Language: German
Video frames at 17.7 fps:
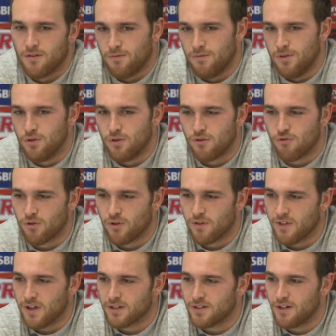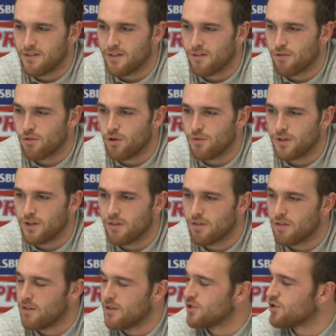Wie du jetzt schon gesagt hast, als Torwart
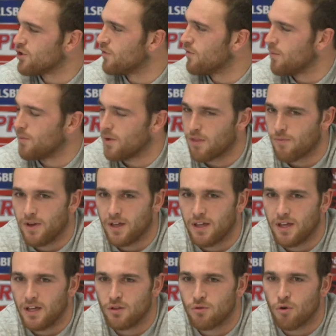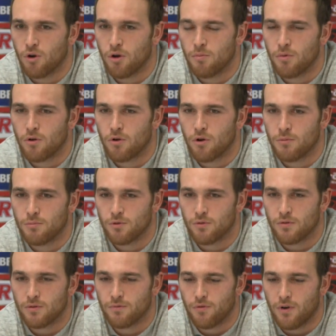ist es nie schön, wenn man zwei Gegentore bekommt
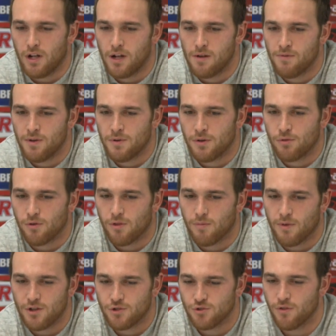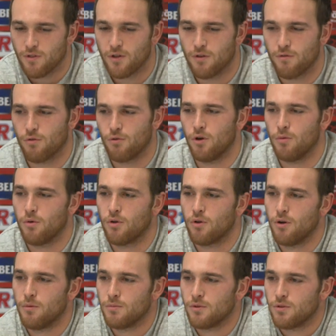und vor allem, wenn man nur zwei Schüsse aufs Tor
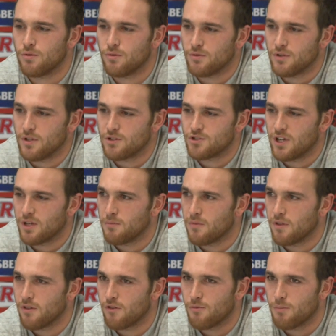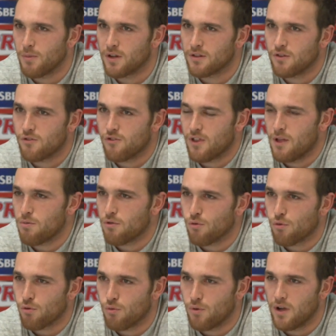bekommt und dann schenkt man sich praktisch
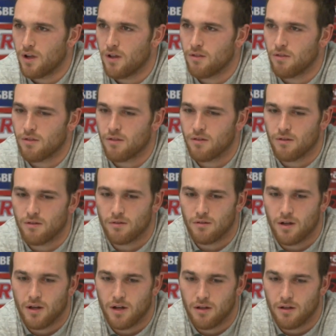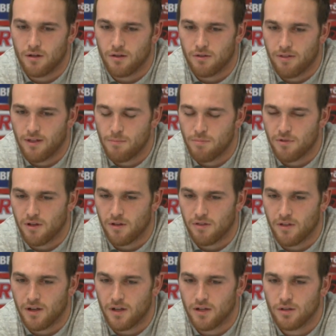selbst noch so eins, äh, äh selbst
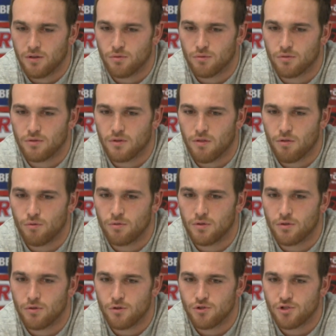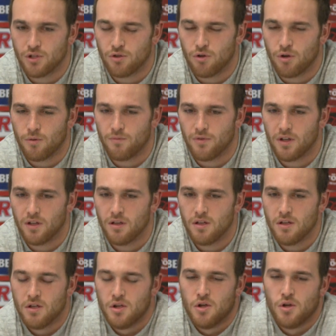eins ein und das tut natürlich enorm weh.
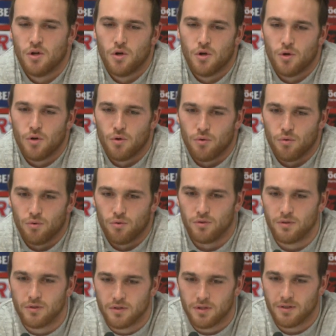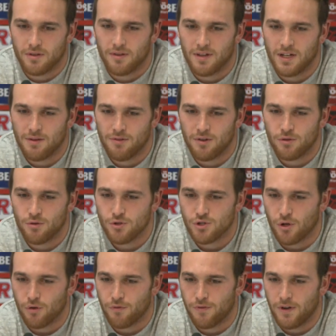Und es sind aber
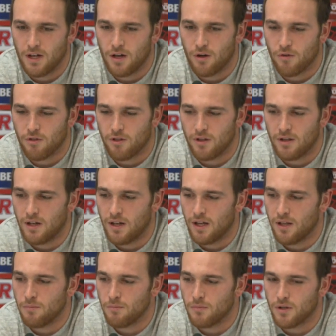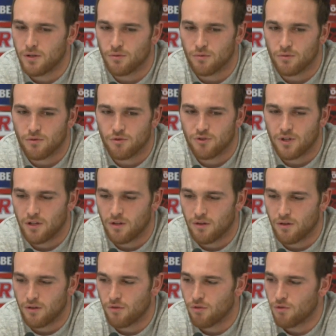natürlich auch Fehler, aus denen lernt man und ich
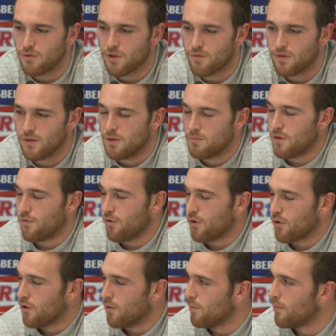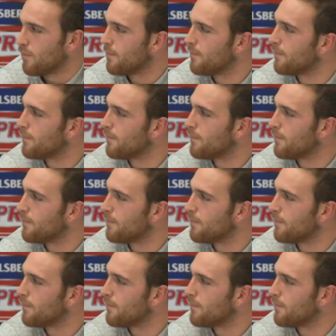denke, äh, sowas wird nicht mehr vorkommen.